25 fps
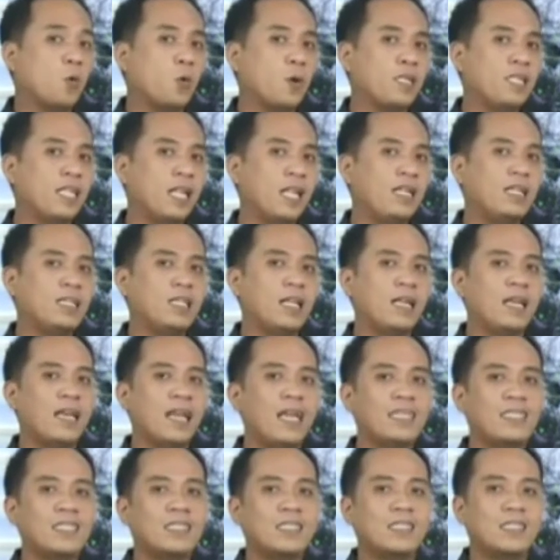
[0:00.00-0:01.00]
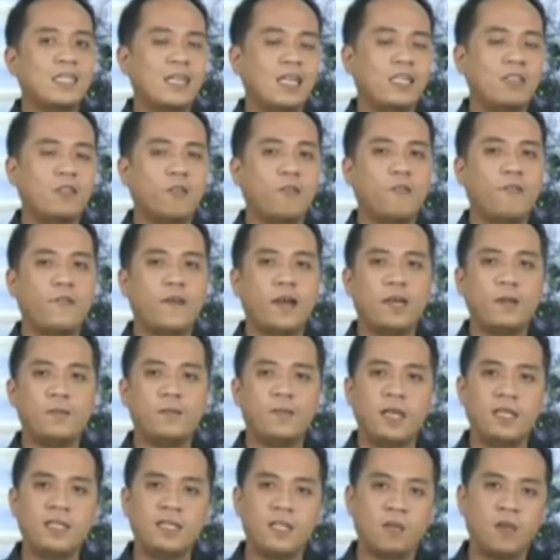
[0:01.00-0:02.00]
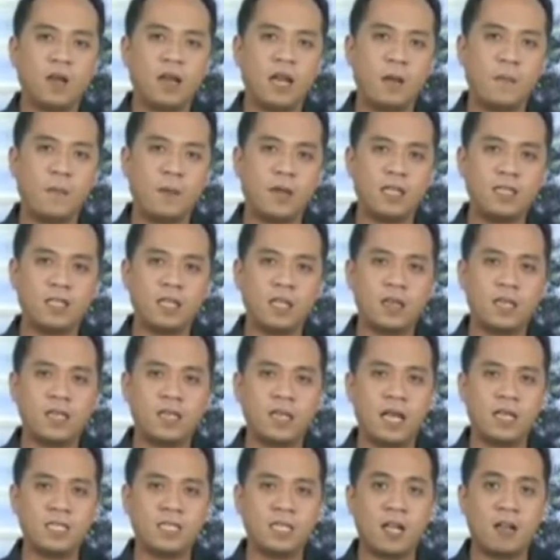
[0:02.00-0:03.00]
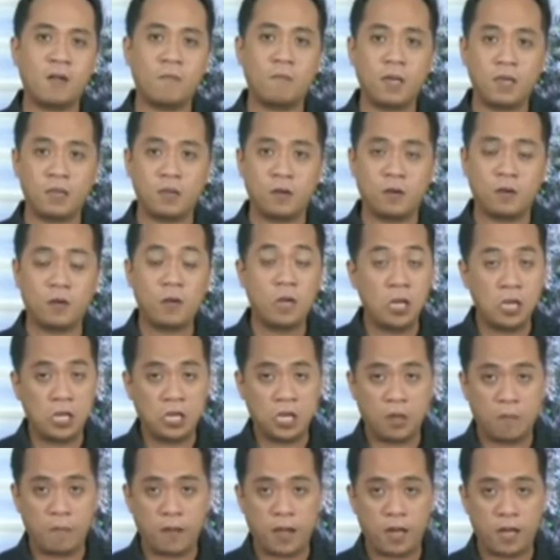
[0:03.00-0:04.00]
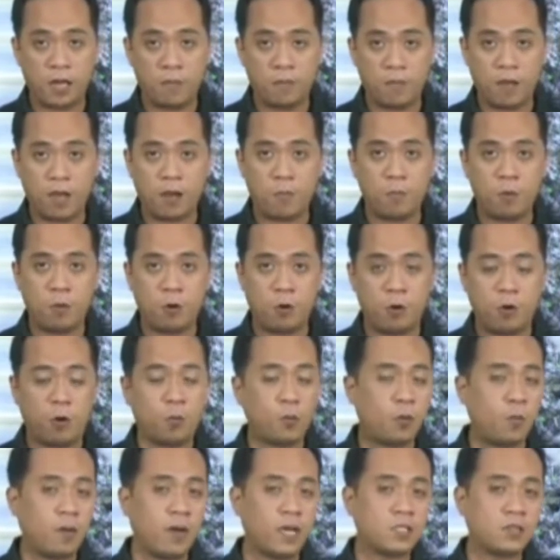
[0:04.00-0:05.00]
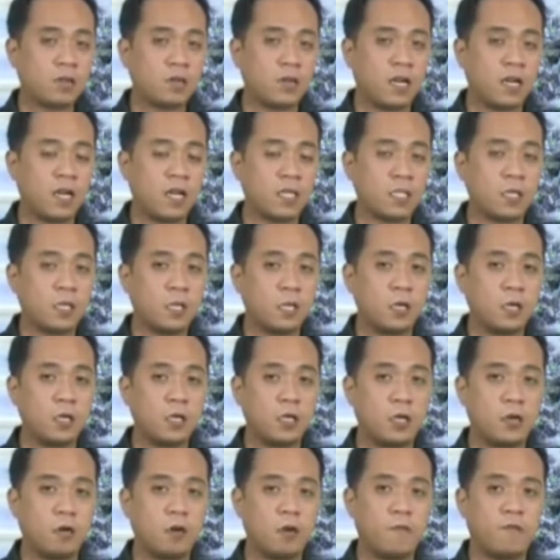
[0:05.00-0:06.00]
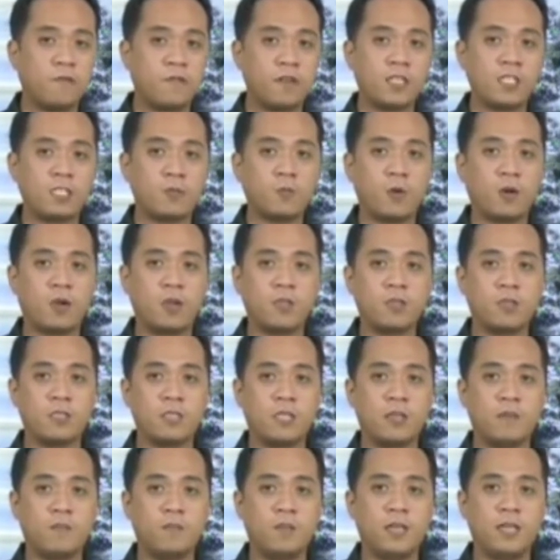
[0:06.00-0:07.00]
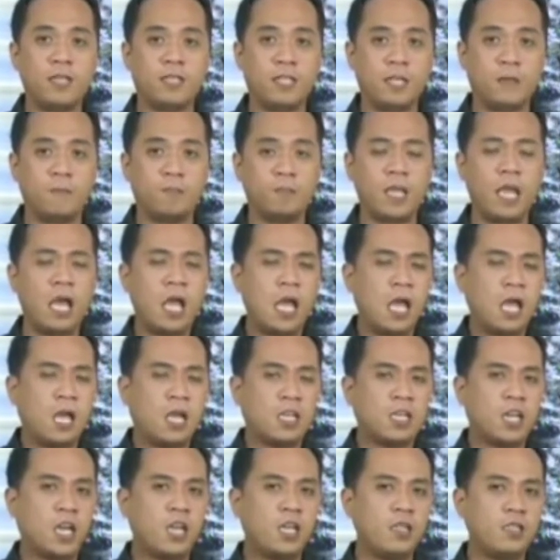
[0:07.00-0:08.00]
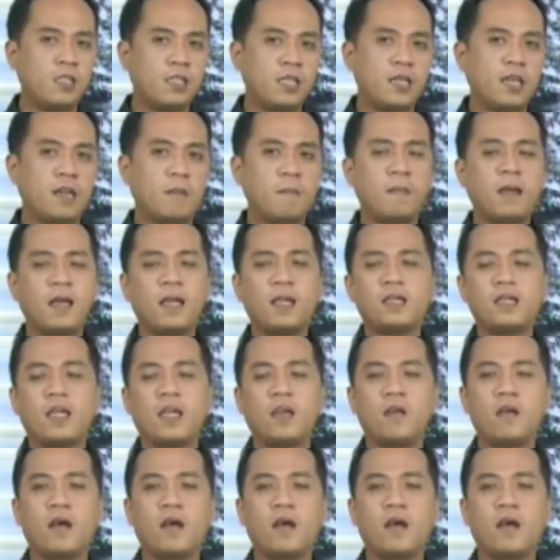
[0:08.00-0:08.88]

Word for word: within the next 3 to 5 days ay wala pa rin tayong inaasahang bagyo na maaaring mabuo o pumasok ng ating area of responsibility. Gayun din naman